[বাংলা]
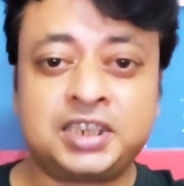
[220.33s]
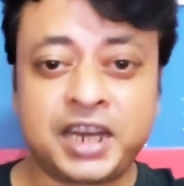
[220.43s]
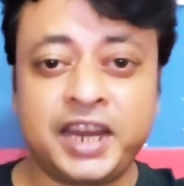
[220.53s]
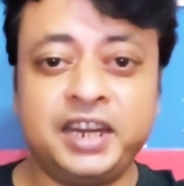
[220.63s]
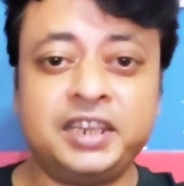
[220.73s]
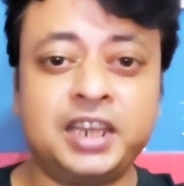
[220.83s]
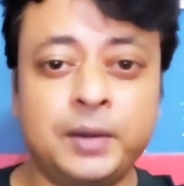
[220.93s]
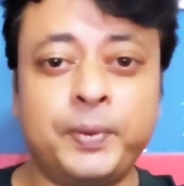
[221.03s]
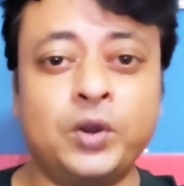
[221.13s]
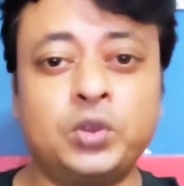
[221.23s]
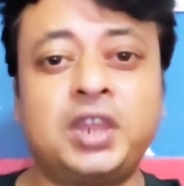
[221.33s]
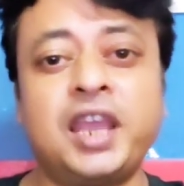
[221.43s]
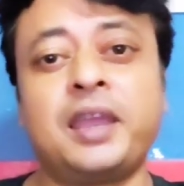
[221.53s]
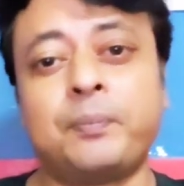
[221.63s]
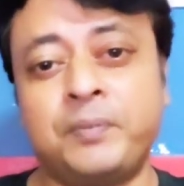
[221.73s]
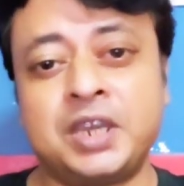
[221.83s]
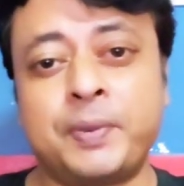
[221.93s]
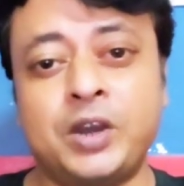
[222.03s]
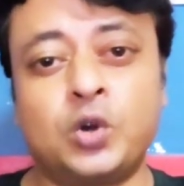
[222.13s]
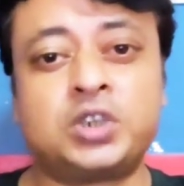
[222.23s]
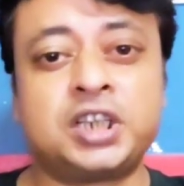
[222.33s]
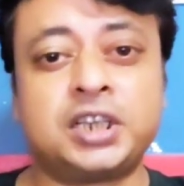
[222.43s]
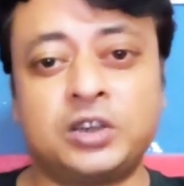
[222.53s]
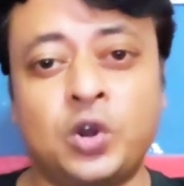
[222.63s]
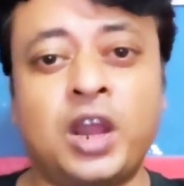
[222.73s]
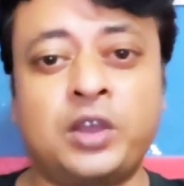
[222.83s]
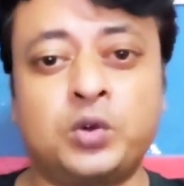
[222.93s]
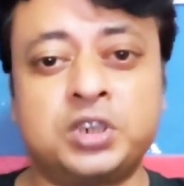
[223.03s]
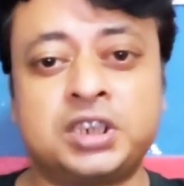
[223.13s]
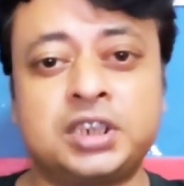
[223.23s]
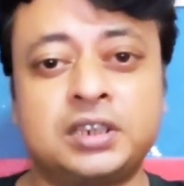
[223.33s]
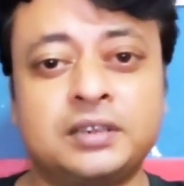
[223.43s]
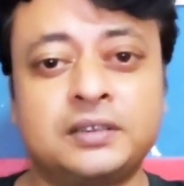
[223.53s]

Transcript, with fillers: সেই নীতির বিরুদ্ধে বিজেপি লড়ছে লড়াই করছে